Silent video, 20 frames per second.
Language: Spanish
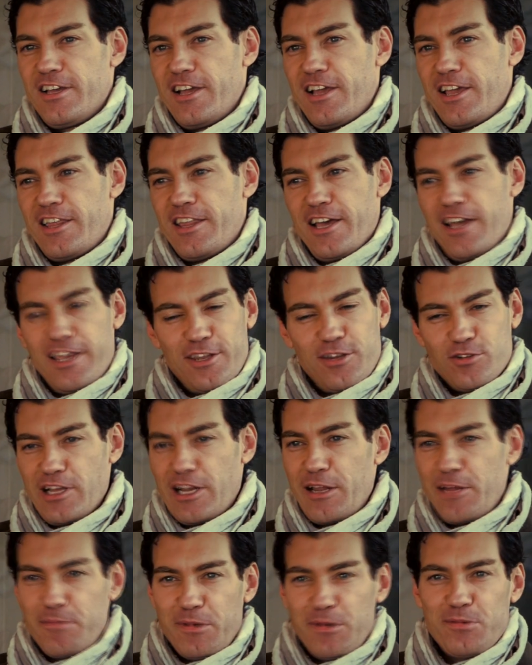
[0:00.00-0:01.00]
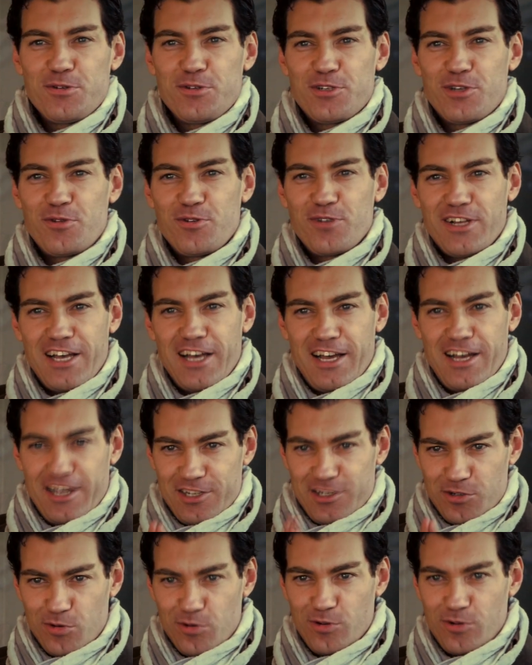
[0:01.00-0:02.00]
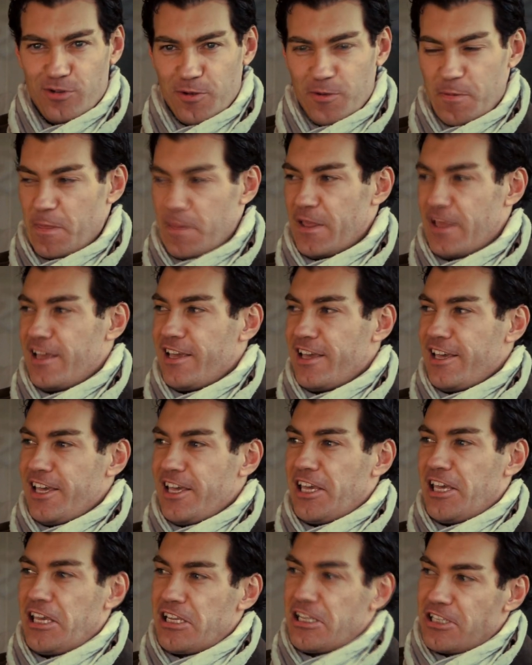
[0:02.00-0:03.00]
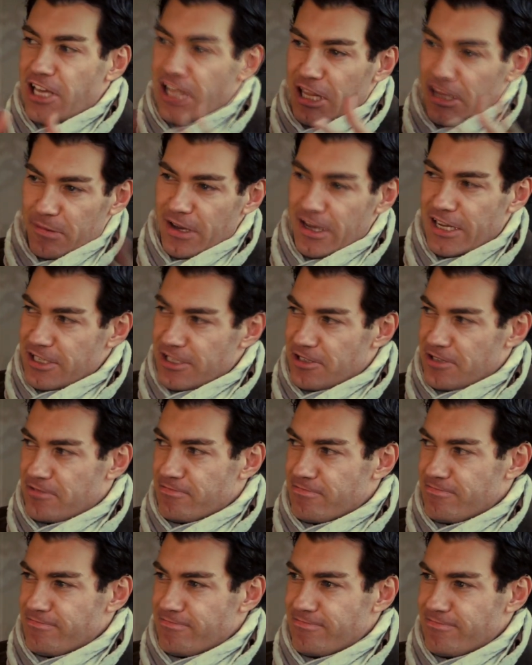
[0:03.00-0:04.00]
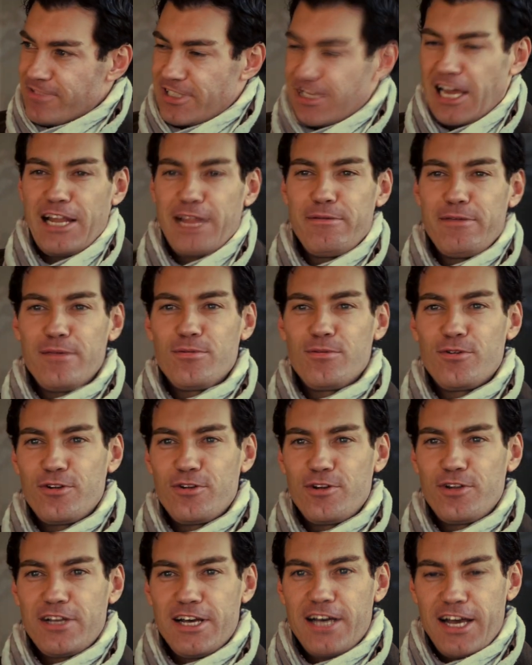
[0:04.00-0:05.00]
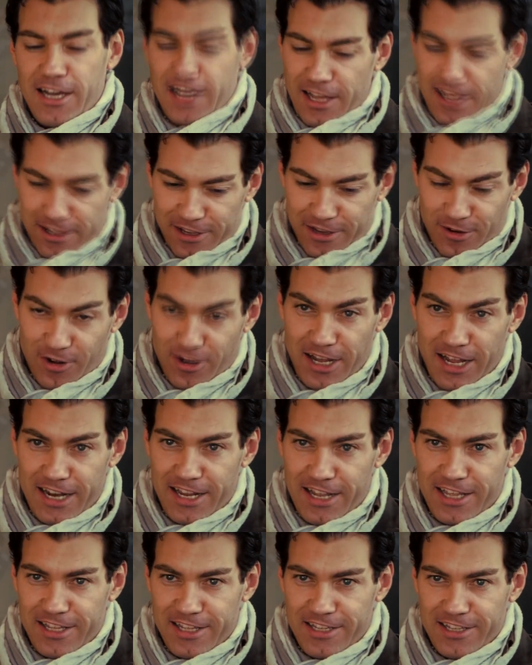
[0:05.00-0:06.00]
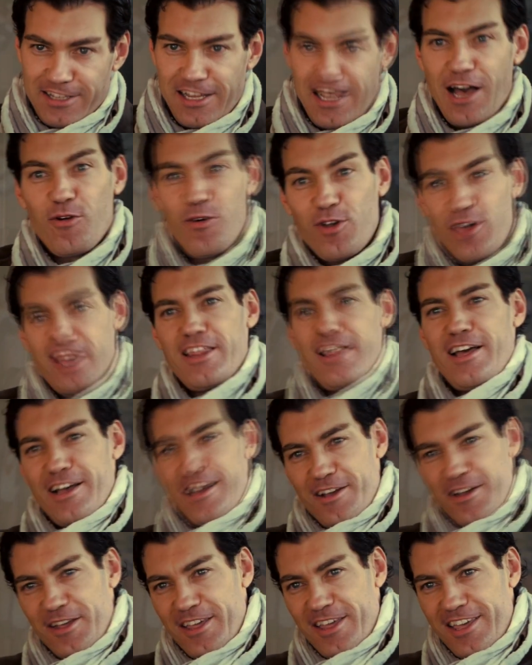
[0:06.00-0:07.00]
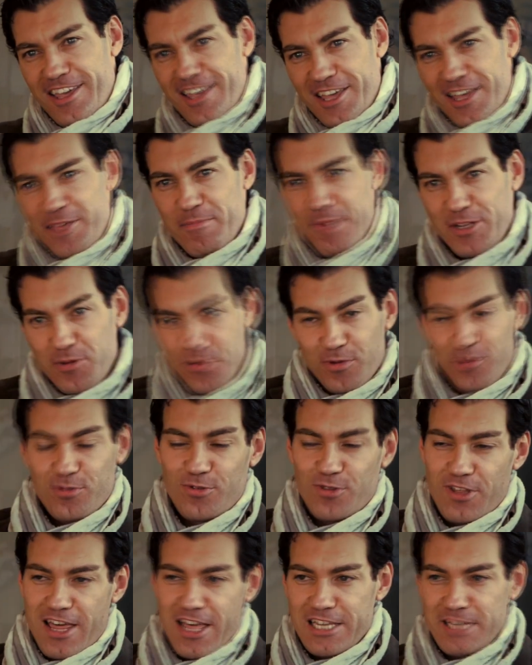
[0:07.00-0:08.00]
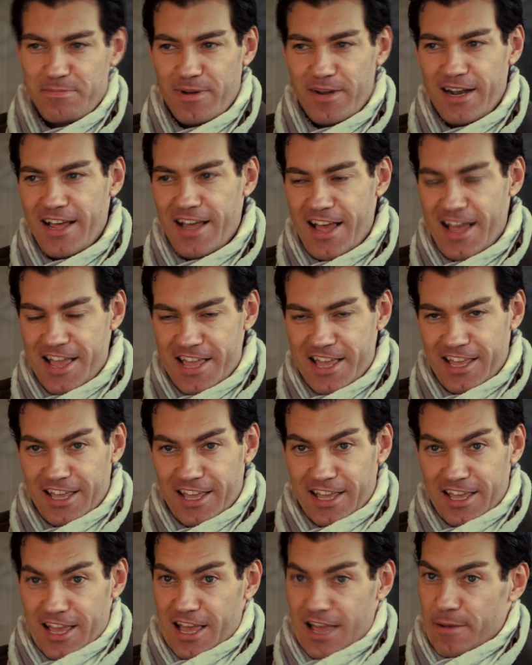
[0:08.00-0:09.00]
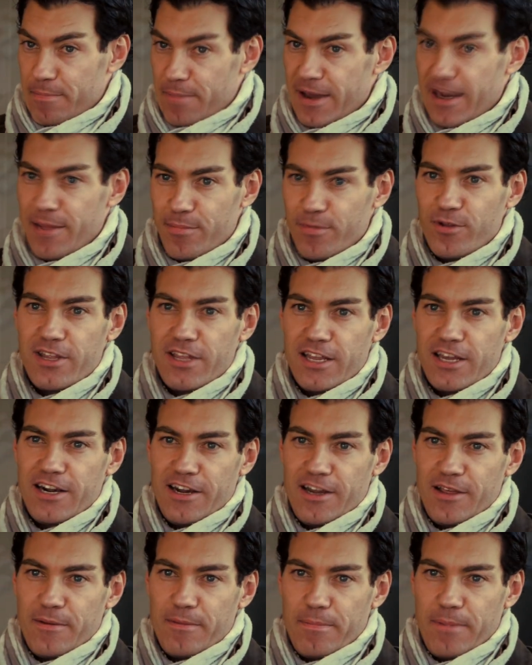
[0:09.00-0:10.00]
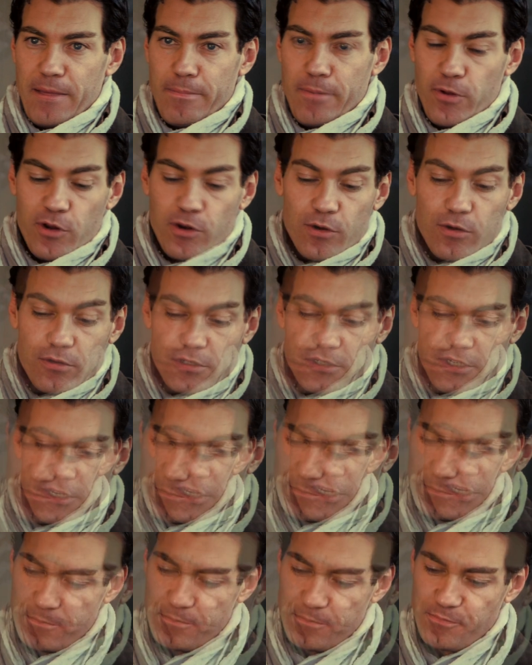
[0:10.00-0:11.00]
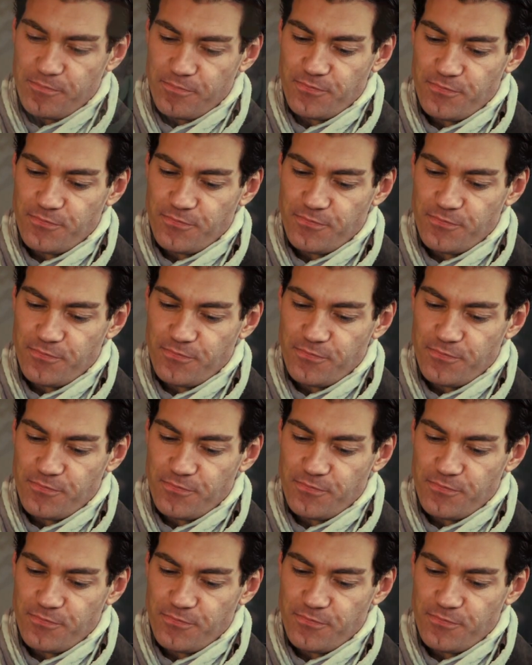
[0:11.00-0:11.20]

que de aquí no salen vivos el Unicaja, seguro. Y si además sale vivo el caja y no gana, aún quedan eh, más oportunidades para, para, poder, para poderlo conseguir. ¿no?